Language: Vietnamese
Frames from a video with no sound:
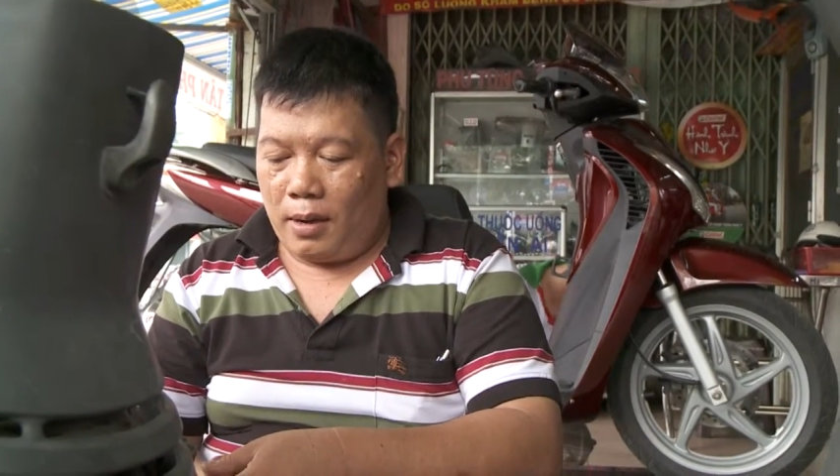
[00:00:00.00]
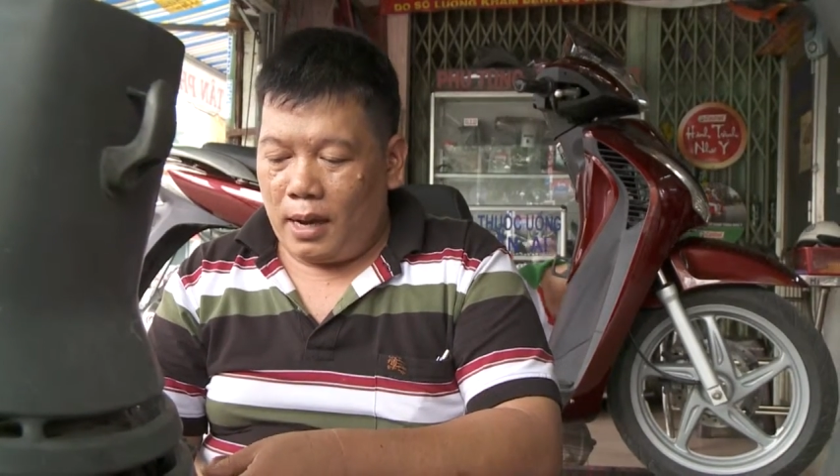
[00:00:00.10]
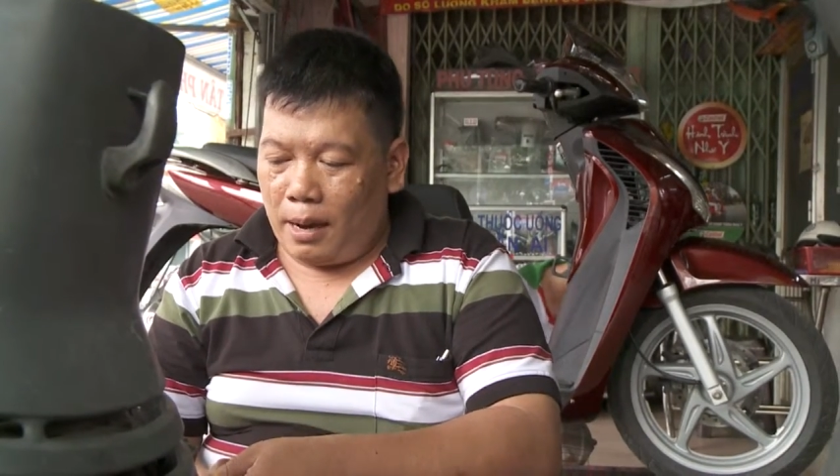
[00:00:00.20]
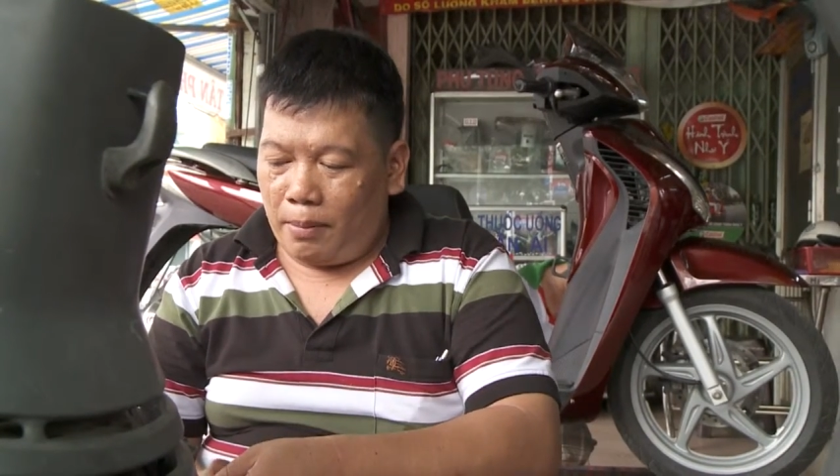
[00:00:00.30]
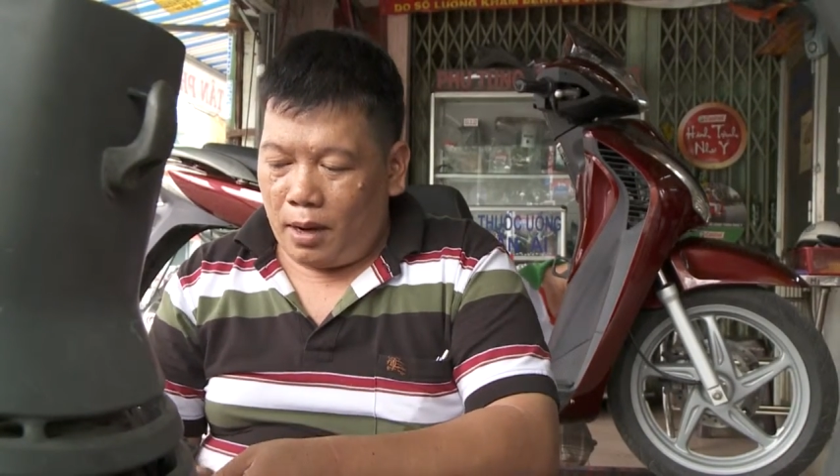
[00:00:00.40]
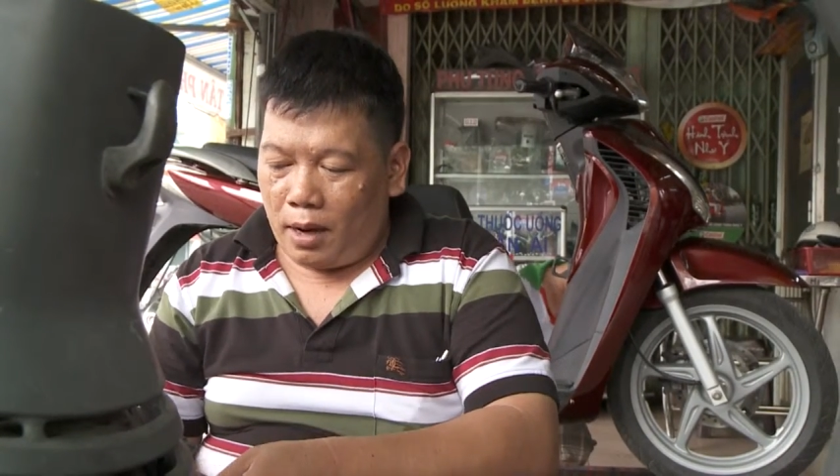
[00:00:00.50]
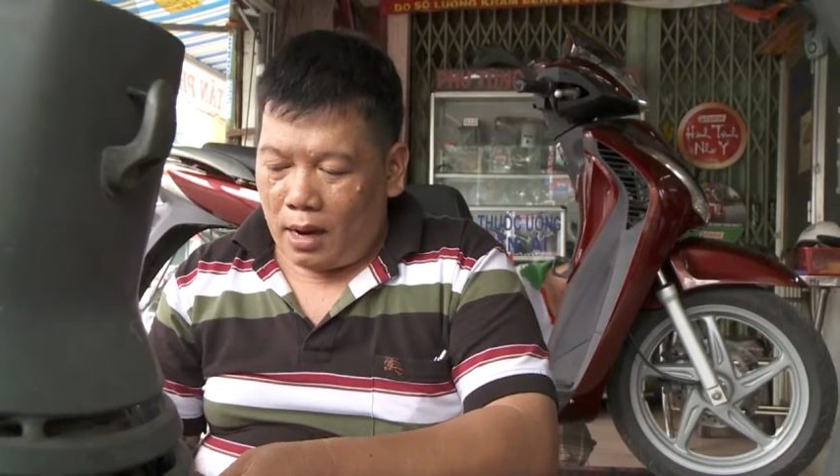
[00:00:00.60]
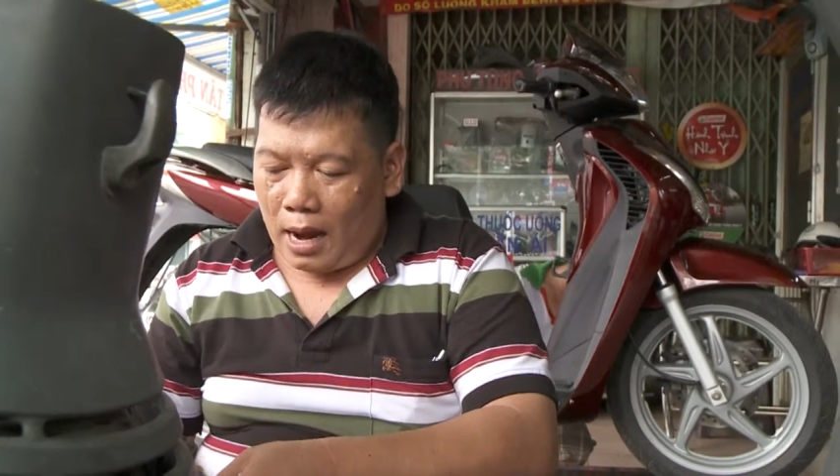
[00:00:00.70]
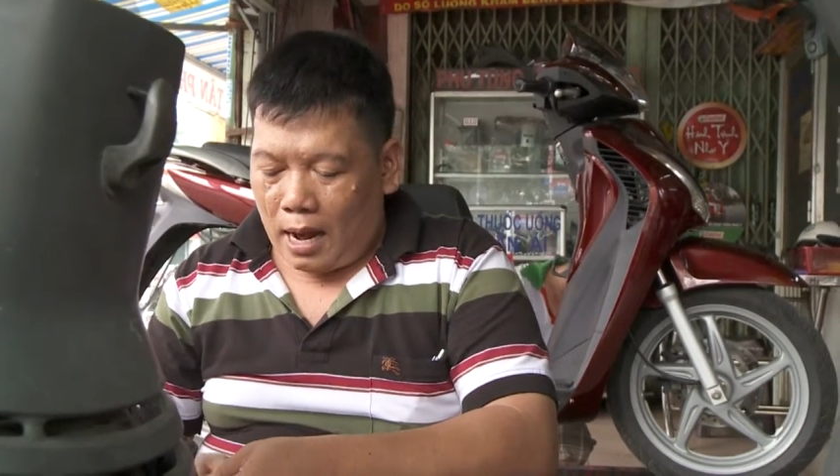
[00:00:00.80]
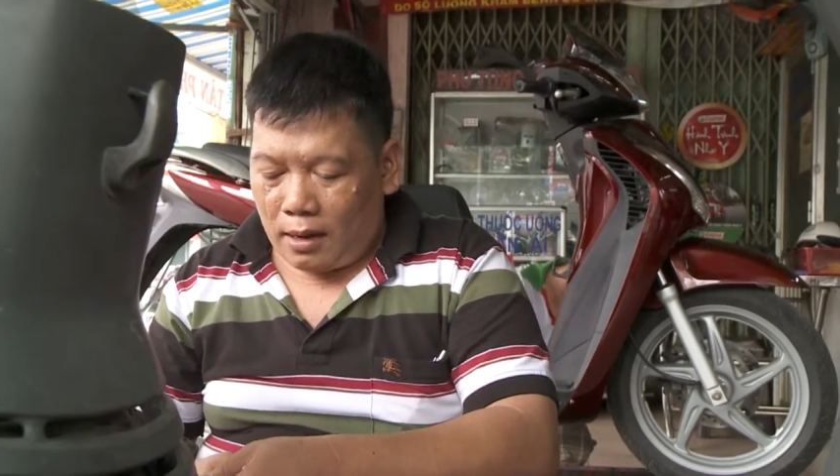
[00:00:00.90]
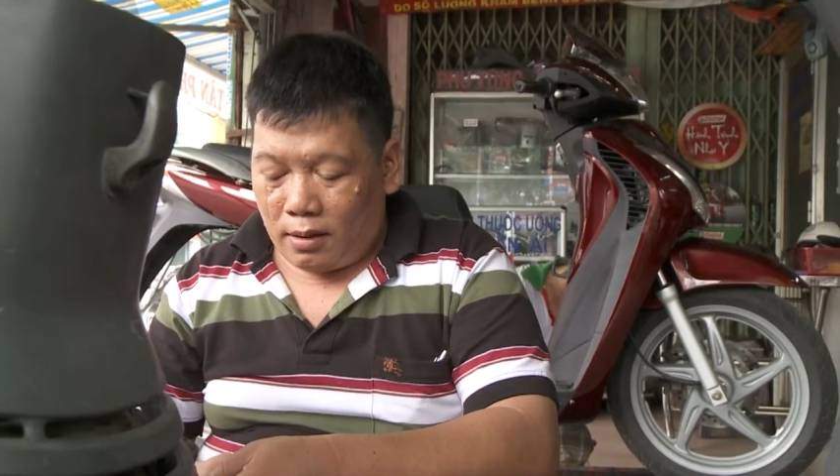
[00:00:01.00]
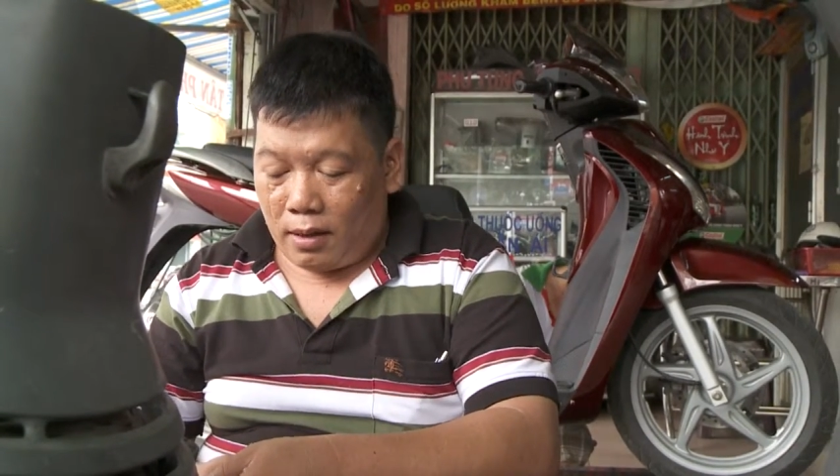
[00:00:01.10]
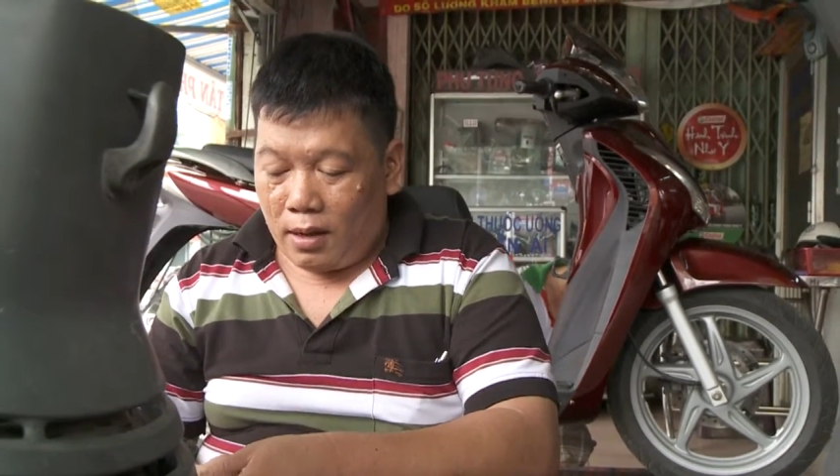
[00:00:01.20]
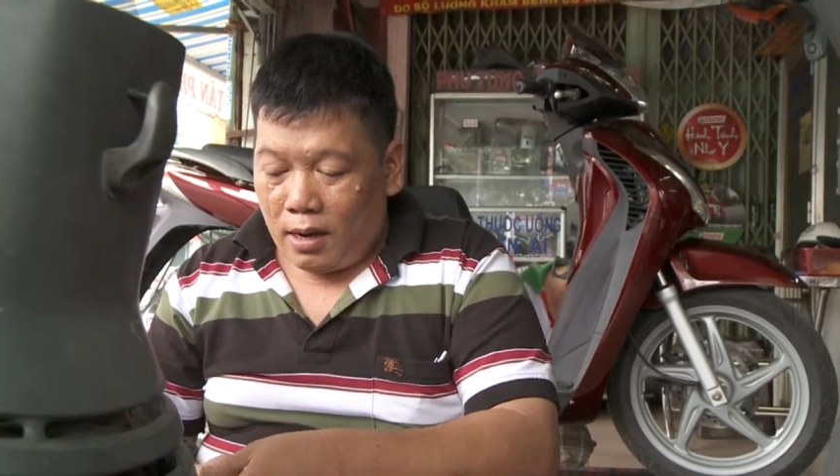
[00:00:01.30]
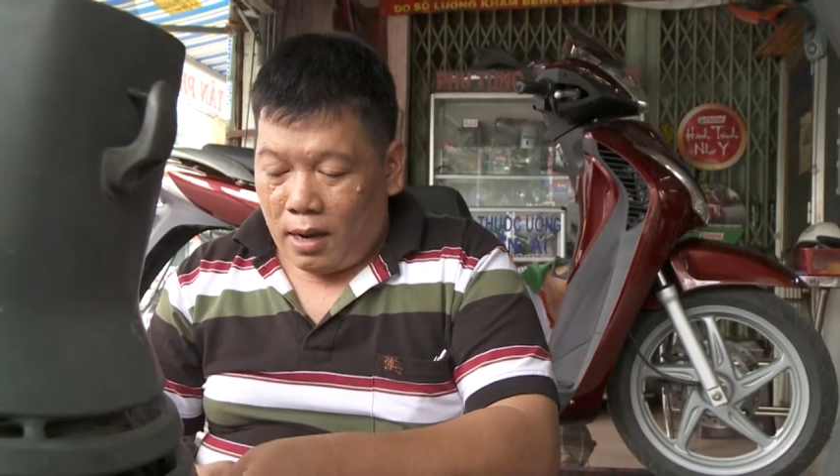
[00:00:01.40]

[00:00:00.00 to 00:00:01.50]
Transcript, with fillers: mấy em nó là